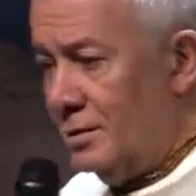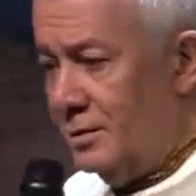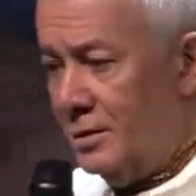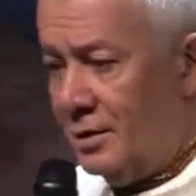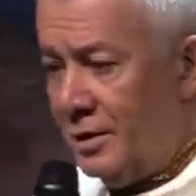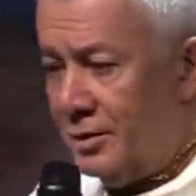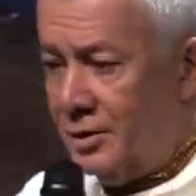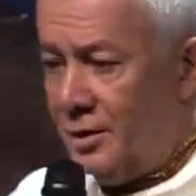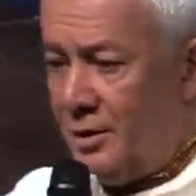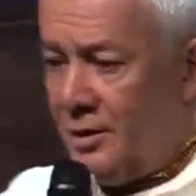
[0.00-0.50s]

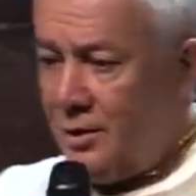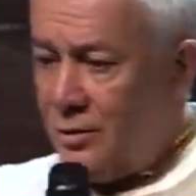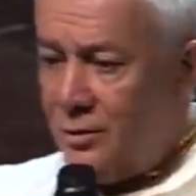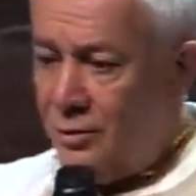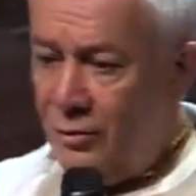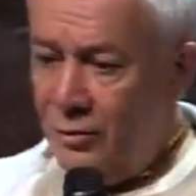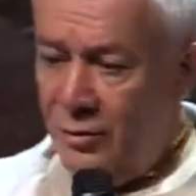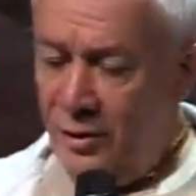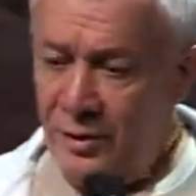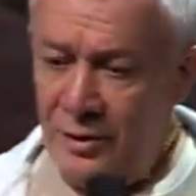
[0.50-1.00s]
Хотя и
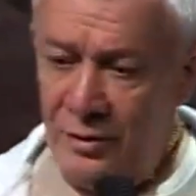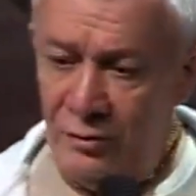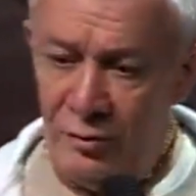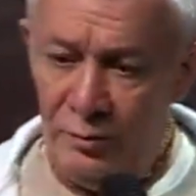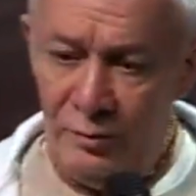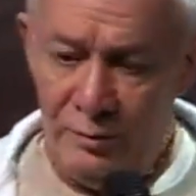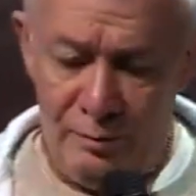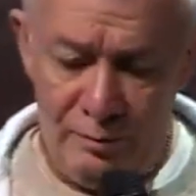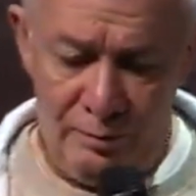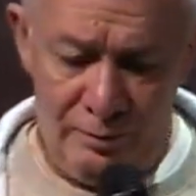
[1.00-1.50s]
расстроенный,
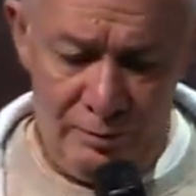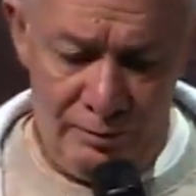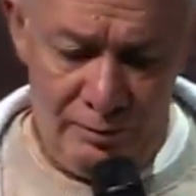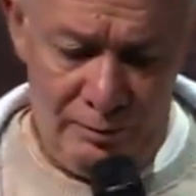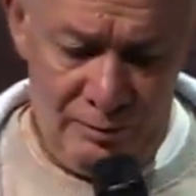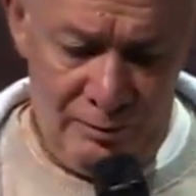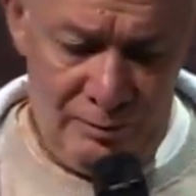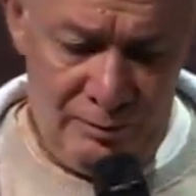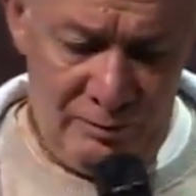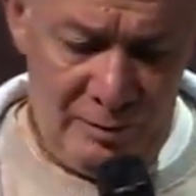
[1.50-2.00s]
он
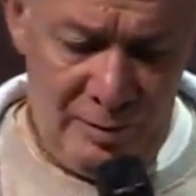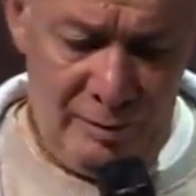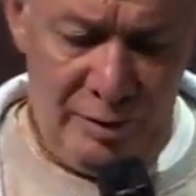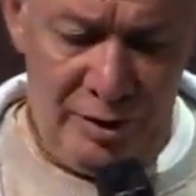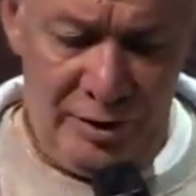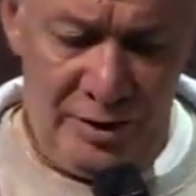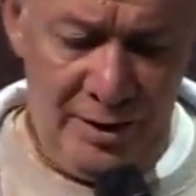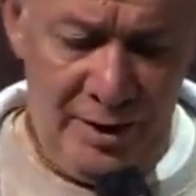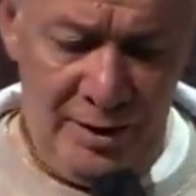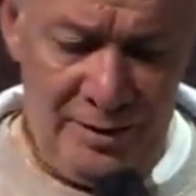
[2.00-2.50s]

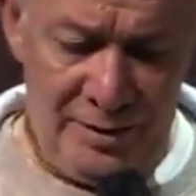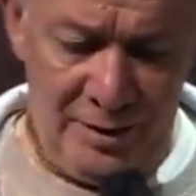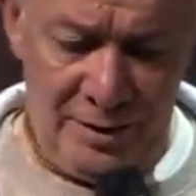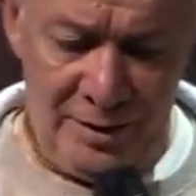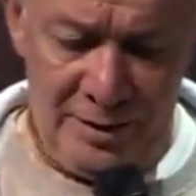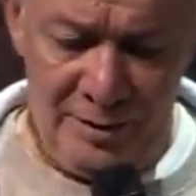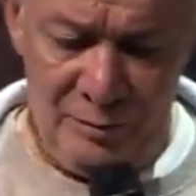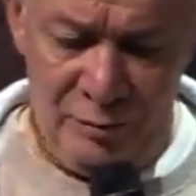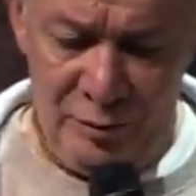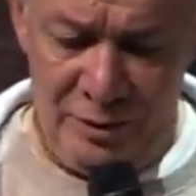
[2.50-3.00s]
обращается
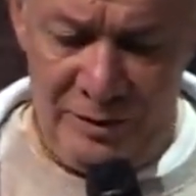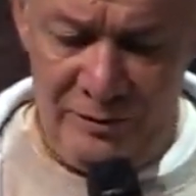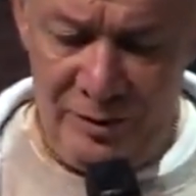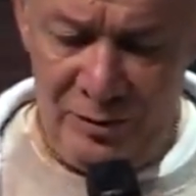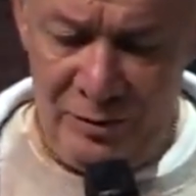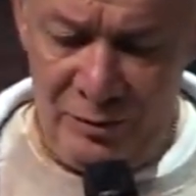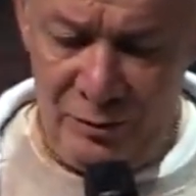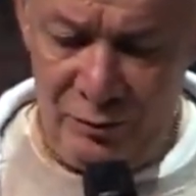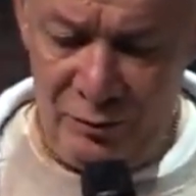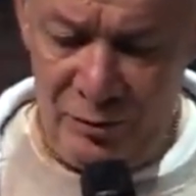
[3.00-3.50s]
к нему и
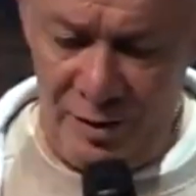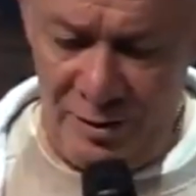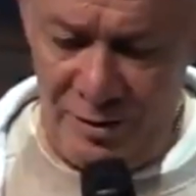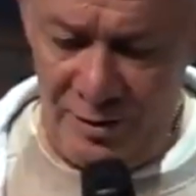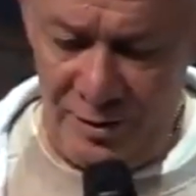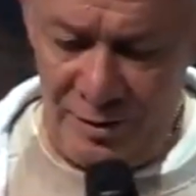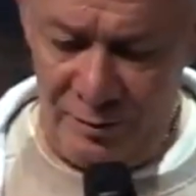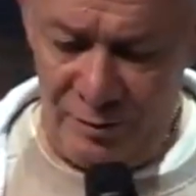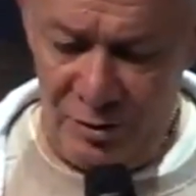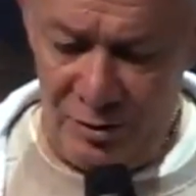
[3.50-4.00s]
говорит, куда ты
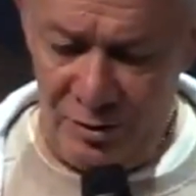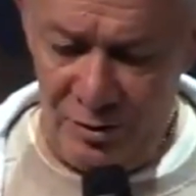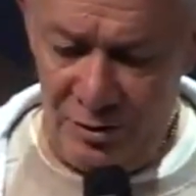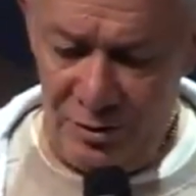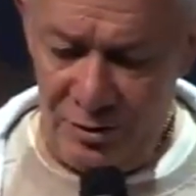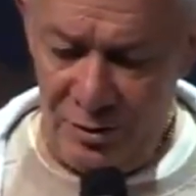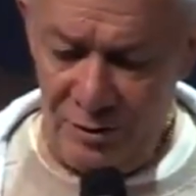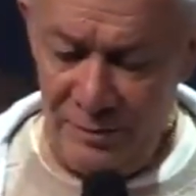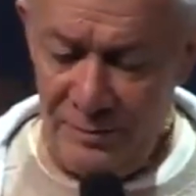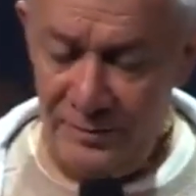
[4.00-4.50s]
так
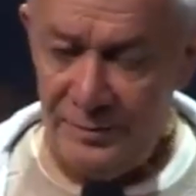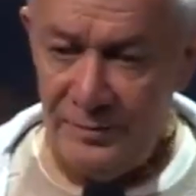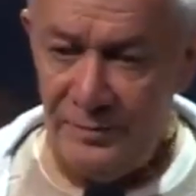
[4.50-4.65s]
спешишь?